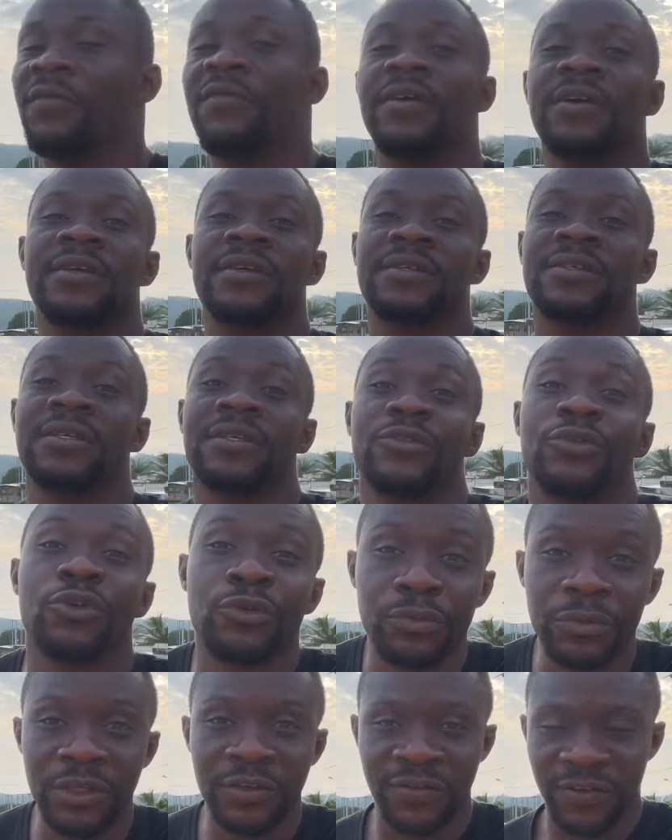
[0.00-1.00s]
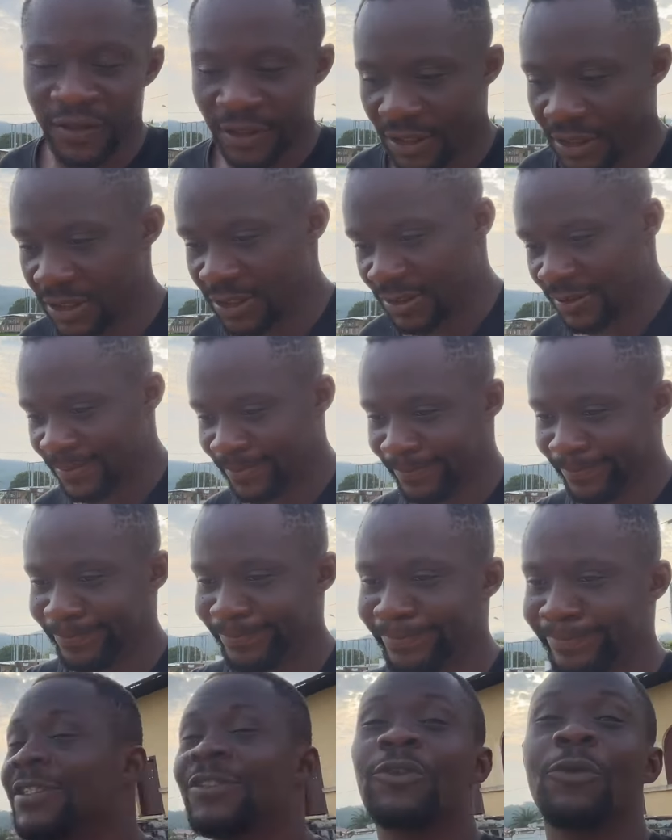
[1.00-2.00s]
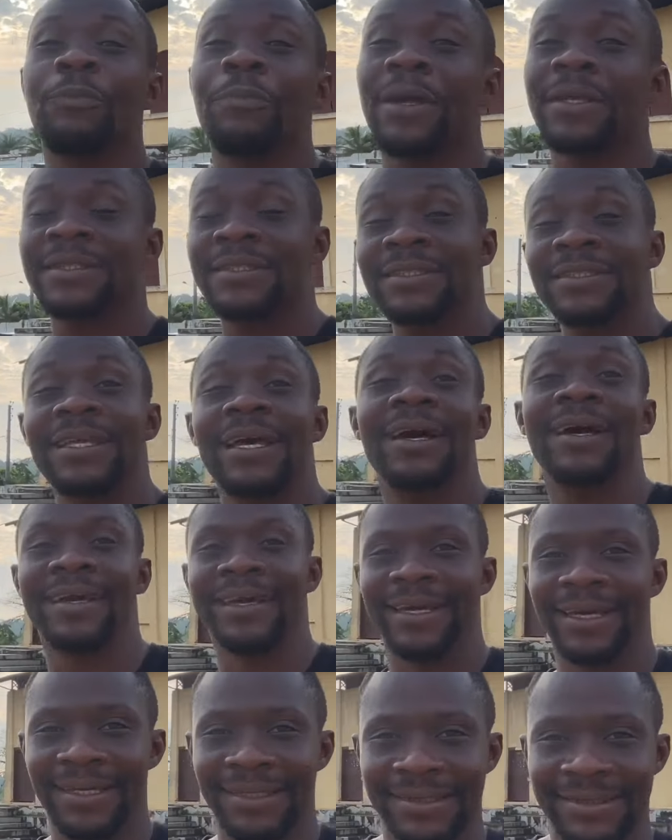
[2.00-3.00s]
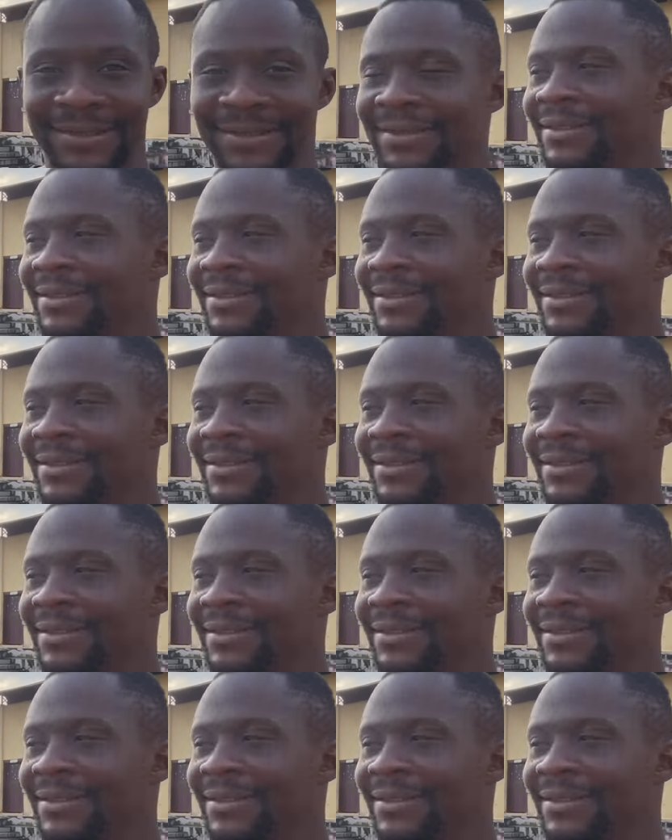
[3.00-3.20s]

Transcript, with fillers: avec ces 2000 francs, ils sont partis d'un rien